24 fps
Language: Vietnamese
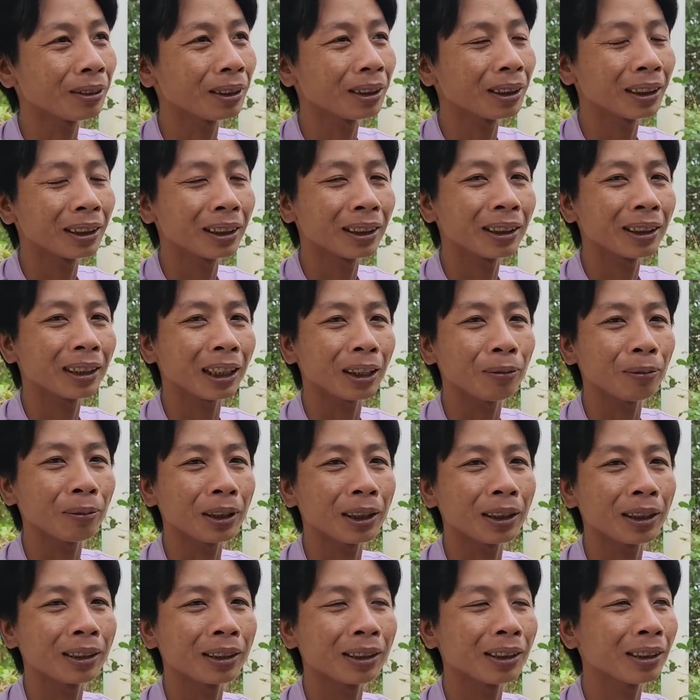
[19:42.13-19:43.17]
ờ,
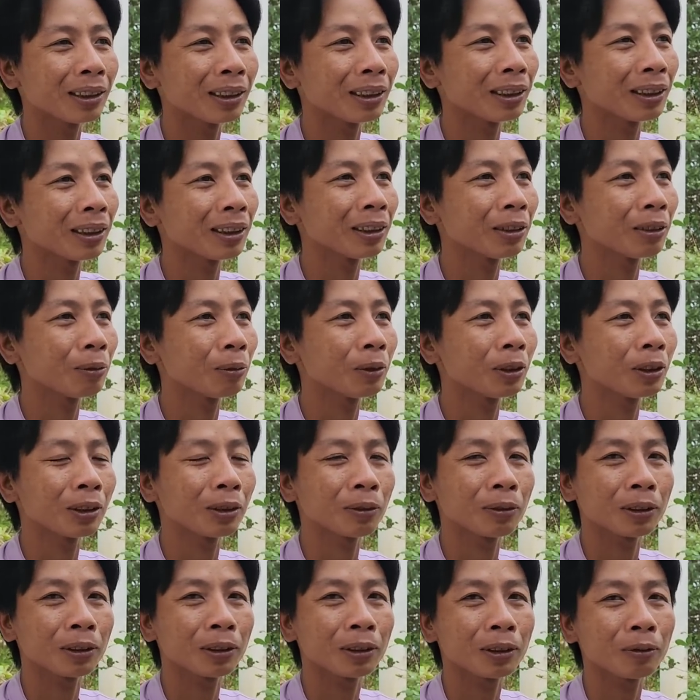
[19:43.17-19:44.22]
cảm ơn ờ,
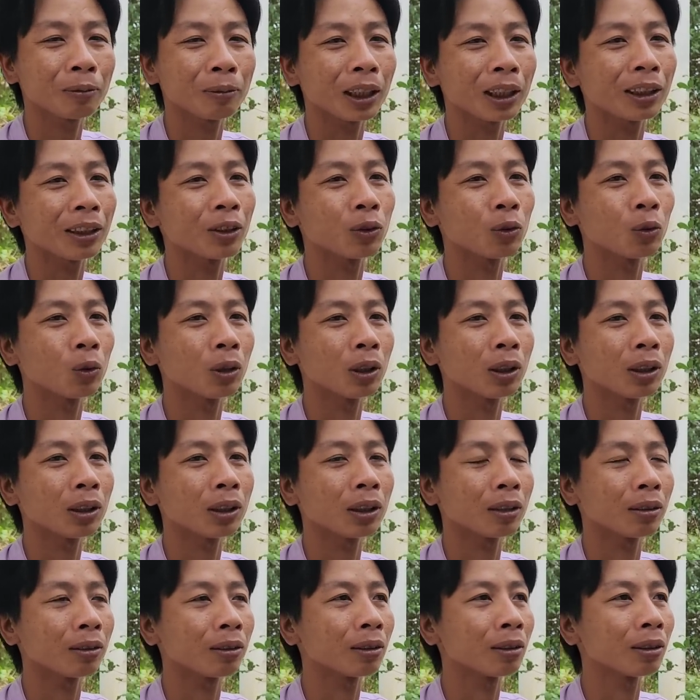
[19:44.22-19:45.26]
mấy mạnh thường
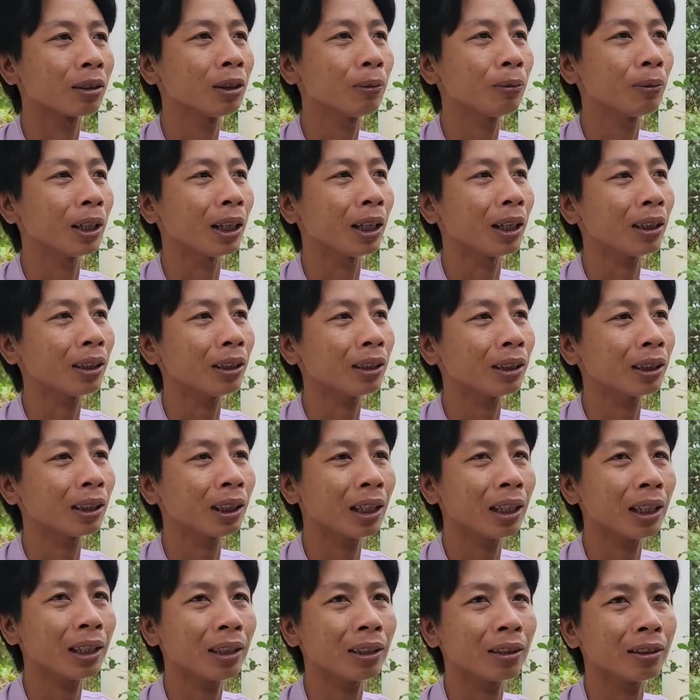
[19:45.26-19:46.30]
quân rồi giúp đỡ về
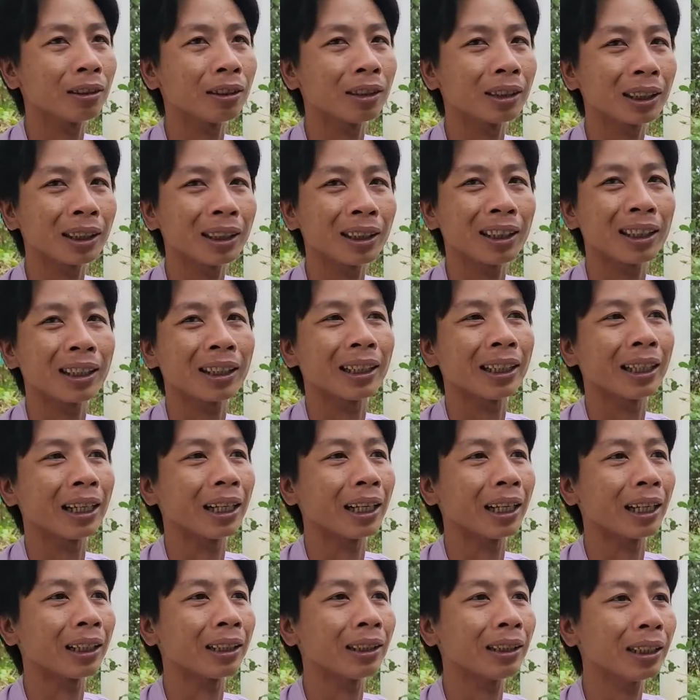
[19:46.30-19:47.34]
chế rồi được cái nền
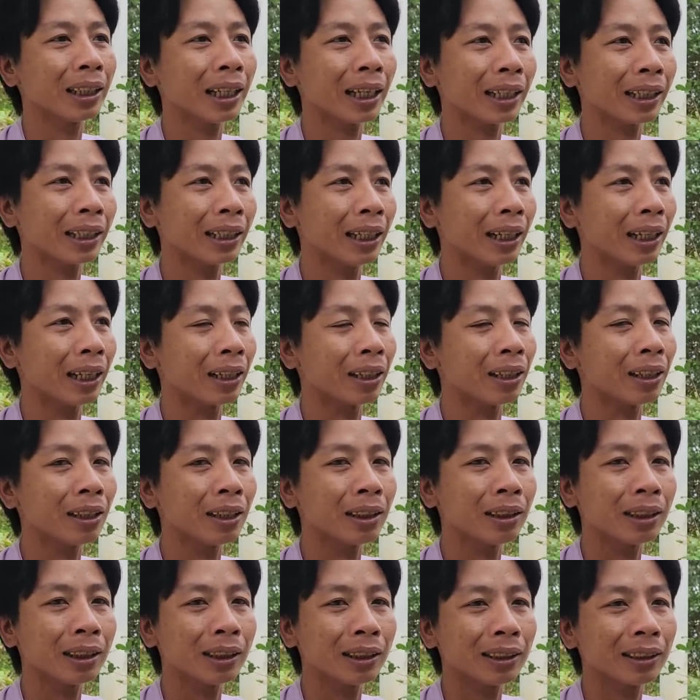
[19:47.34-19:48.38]
nhà với cắt nhà
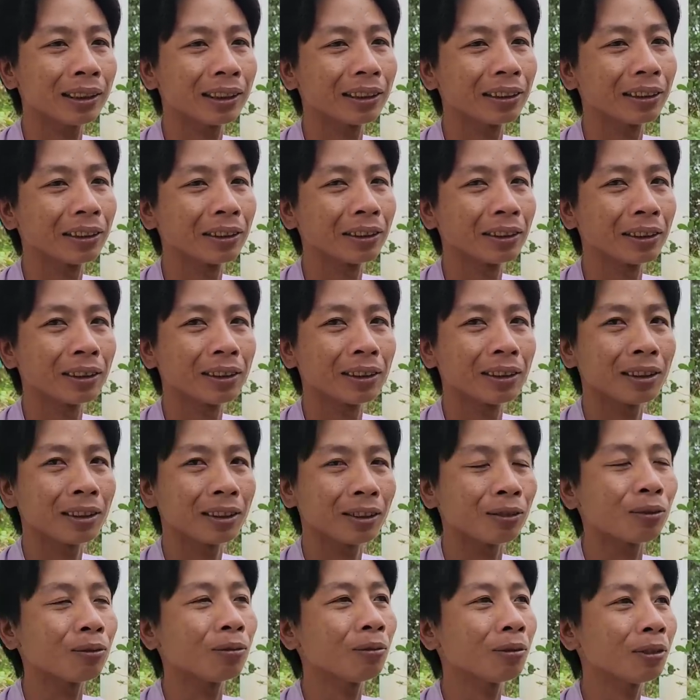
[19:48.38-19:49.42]
lên đó
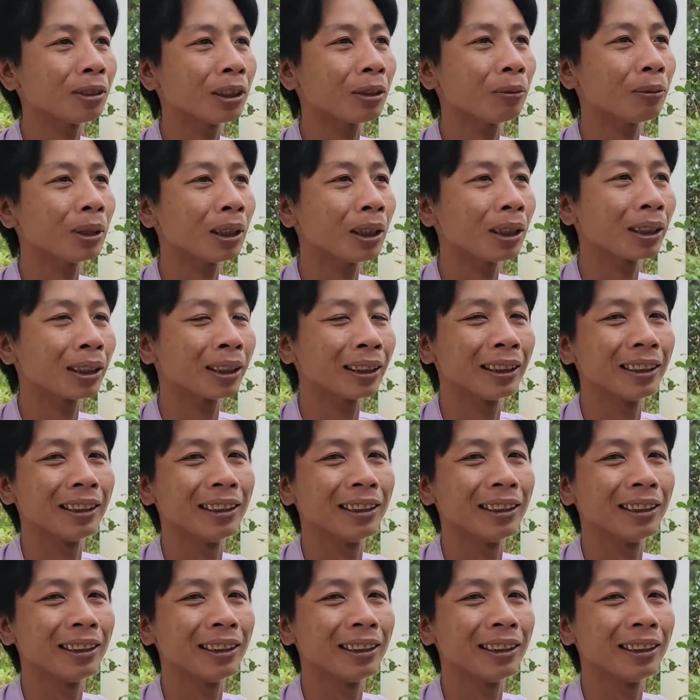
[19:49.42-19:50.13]
ừ. ừ. cảm ơn